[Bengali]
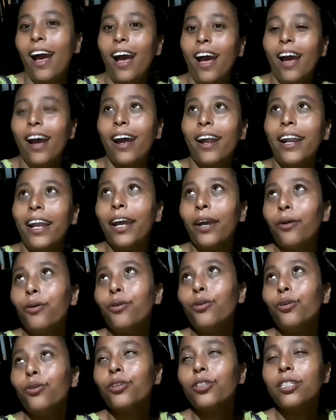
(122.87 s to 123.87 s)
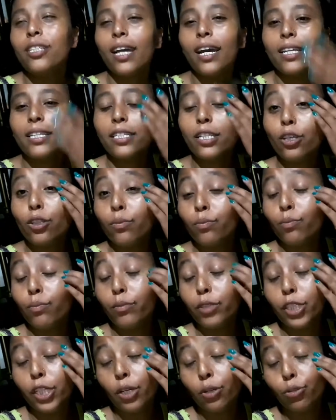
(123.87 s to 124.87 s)
আর এখন হচ্ছে আজকে
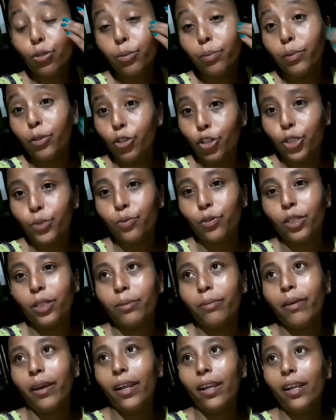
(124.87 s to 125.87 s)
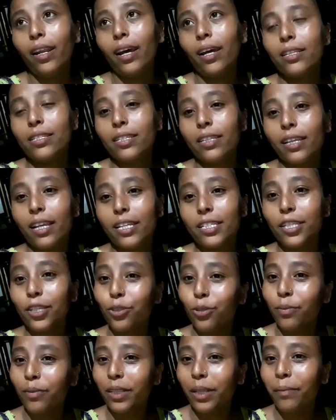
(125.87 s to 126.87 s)
যেহেতু বৃহস্পতিবার আজকে আজকে
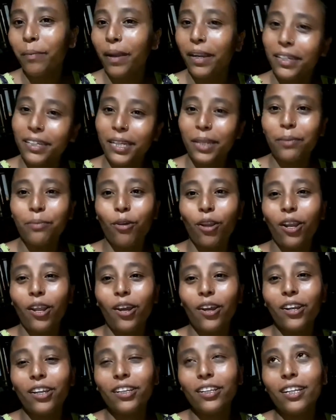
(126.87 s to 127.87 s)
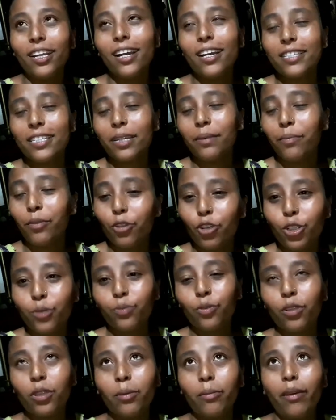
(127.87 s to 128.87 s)
তোমাদের বারটাই বলা হয়নি আজকে
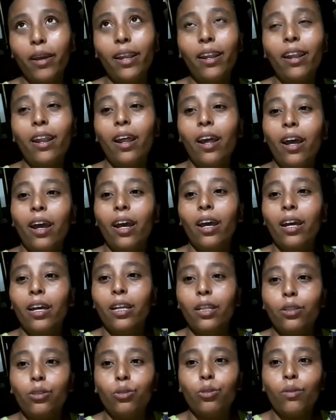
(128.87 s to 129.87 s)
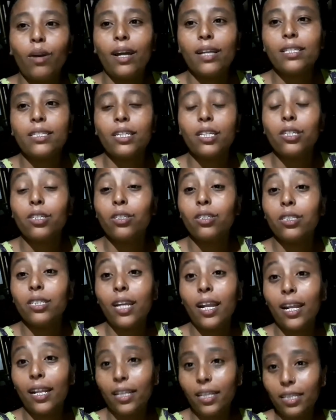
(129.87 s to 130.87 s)
বৃহস্পতিবার তো আজকে
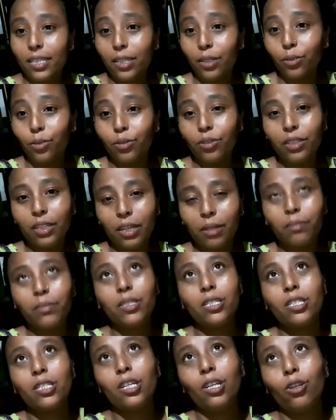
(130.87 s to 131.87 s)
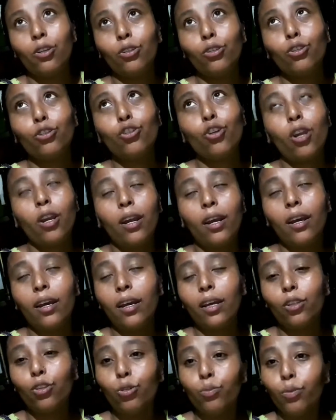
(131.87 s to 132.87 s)
সারাদিন যেহেতু নিরামিষ ছিল তো সকাল
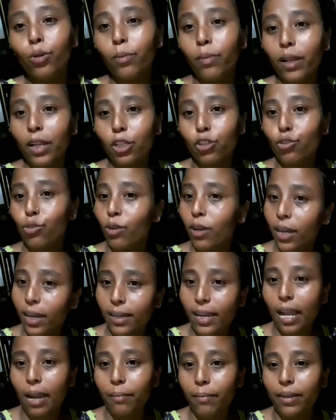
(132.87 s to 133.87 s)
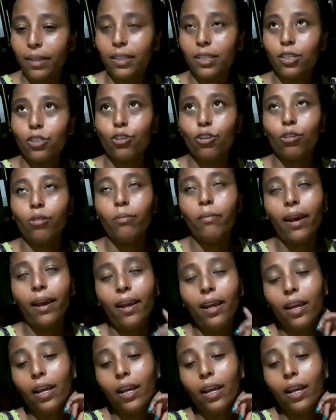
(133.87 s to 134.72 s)
দুপুরবেলা ছোলার ডাল বানিয়েছিল মা